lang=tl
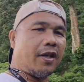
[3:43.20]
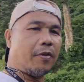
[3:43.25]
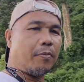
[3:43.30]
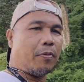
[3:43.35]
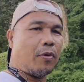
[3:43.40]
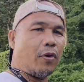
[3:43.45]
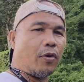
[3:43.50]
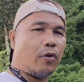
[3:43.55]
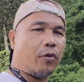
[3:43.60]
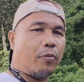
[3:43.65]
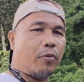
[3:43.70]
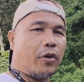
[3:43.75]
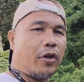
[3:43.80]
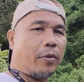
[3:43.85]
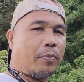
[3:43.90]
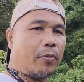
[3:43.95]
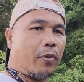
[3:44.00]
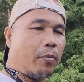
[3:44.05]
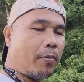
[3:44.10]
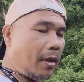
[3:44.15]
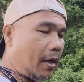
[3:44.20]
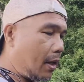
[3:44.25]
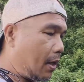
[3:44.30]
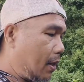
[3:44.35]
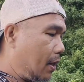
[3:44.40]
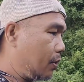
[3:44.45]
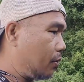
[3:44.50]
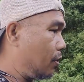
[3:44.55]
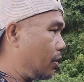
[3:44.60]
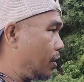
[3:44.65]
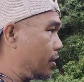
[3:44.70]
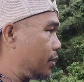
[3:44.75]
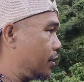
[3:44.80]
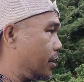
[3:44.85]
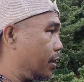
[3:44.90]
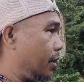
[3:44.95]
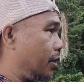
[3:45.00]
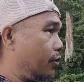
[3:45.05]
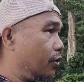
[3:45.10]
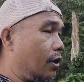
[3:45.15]
Yan po, good morning po mga
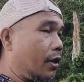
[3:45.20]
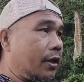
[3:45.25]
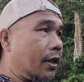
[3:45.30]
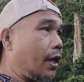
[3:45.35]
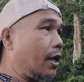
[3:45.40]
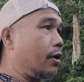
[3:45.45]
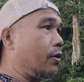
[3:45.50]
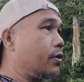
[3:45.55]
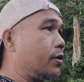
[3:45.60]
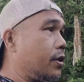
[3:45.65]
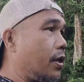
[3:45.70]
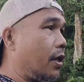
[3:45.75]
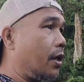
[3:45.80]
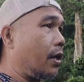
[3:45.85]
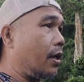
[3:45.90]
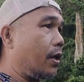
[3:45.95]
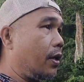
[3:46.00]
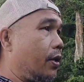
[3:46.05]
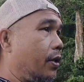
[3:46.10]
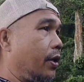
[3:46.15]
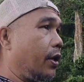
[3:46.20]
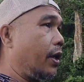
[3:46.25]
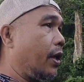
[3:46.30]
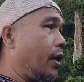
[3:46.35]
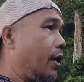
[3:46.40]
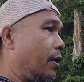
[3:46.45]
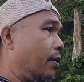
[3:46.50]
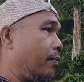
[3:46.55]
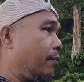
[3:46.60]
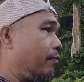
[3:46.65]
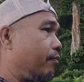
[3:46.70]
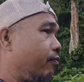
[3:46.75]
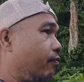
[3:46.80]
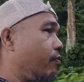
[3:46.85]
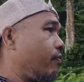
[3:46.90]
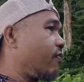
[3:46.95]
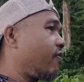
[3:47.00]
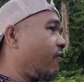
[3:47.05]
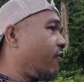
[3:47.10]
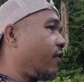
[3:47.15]
katulits. Nandito na tayo sa area.
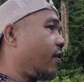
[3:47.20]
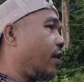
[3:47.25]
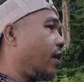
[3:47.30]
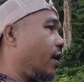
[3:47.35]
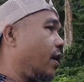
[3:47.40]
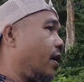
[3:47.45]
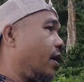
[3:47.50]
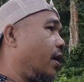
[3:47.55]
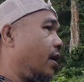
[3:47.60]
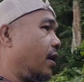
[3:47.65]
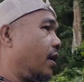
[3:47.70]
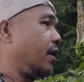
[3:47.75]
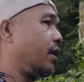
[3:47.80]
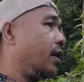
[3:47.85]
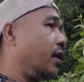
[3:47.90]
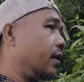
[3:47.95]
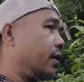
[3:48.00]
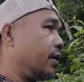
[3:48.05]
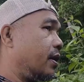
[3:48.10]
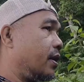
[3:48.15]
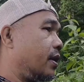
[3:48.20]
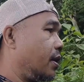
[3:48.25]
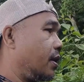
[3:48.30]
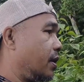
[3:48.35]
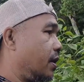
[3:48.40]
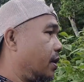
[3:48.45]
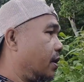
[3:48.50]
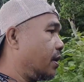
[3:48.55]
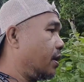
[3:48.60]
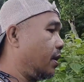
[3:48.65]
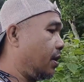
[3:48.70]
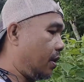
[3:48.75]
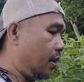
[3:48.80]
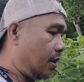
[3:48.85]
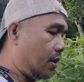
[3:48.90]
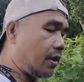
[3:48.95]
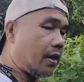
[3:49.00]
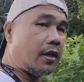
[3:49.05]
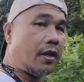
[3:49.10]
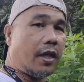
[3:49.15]
At
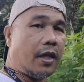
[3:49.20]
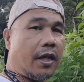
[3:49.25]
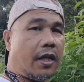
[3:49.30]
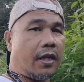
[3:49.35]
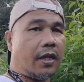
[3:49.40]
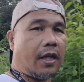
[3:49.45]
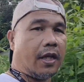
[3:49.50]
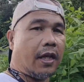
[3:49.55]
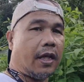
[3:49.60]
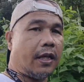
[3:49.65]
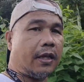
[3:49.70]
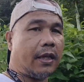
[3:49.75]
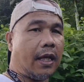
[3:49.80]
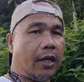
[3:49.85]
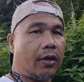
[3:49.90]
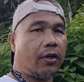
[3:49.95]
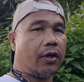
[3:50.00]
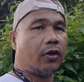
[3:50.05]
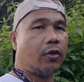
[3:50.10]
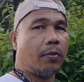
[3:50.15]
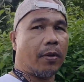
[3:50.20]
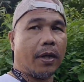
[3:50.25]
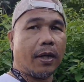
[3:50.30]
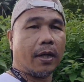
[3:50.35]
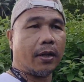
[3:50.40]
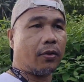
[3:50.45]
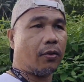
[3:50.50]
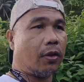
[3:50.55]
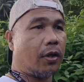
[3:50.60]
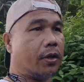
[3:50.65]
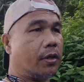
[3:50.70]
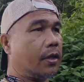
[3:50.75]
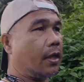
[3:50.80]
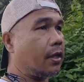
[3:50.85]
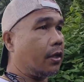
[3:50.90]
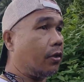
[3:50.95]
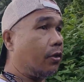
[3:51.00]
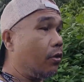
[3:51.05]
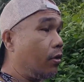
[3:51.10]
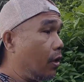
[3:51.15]
titingin-tingin lang tayo dito mga katulits.
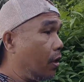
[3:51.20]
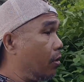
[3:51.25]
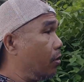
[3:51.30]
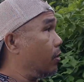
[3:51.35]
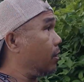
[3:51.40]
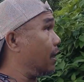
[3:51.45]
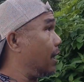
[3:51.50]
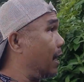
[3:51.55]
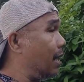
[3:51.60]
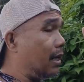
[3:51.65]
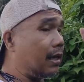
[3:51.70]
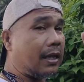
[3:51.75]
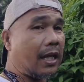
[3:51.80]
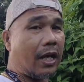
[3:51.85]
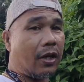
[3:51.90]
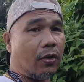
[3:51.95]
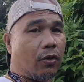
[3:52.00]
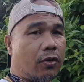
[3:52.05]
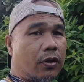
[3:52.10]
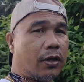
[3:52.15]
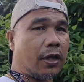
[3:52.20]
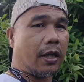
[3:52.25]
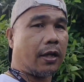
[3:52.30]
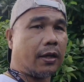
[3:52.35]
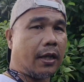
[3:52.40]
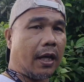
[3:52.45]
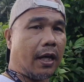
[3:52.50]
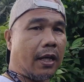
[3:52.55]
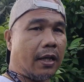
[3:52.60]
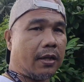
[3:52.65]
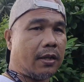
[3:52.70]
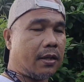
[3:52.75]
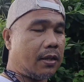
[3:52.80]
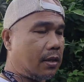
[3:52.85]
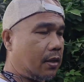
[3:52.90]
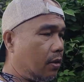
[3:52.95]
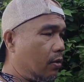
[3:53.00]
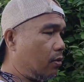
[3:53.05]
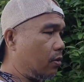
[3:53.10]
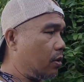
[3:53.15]
At din nga, galing tayo doon sa
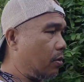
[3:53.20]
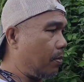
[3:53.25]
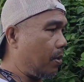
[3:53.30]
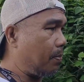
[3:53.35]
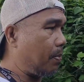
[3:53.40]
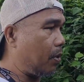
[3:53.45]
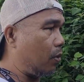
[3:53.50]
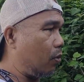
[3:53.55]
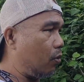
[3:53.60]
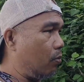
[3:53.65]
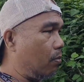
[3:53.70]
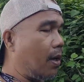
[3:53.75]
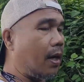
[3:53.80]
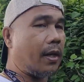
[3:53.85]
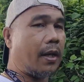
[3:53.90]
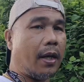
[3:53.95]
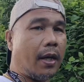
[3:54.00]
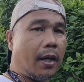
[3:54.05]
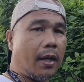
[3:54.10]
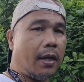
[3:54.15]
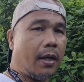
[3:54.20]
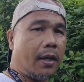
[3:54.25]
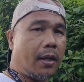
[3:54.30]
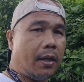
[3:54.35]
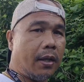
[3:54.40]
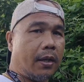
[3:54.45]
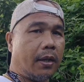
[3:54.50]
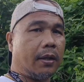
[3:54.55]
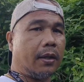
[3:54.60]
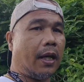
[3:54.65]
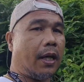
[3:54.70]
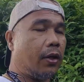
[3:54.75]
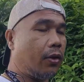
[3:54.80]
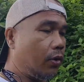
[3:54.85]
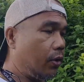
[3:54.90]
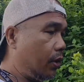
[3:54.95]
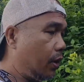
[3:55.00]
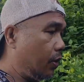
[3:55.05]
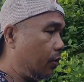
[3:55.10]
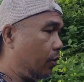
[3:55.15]
taas, doon sa may pakurbada.
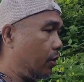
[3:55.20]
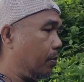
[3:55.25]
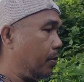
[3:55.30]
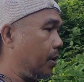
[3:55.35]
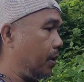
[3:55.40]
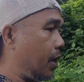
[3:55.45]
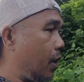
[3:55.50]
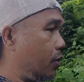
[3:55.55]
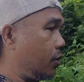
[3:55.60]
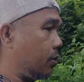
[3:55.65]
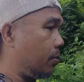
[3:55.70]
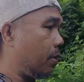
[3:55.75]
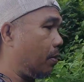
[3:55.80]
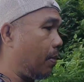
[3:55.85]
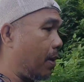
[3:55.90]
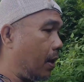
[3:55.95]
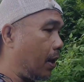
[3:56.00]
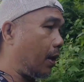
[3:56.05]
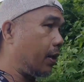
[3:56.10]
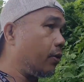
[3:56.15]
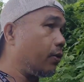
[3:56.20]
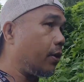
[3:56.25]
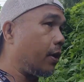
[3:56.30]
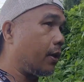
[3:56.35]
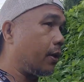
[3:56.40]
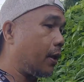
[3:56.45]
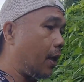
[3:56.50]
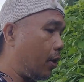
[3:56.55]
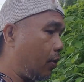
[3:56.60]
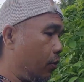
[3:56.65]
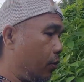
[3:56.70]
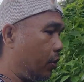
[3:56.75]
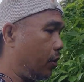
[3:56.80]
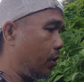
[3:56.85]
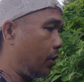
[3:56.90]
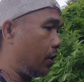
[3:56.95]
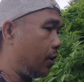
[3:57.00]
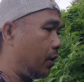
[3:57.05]
Tayo dito naman tayo sa baba ngayon at tayo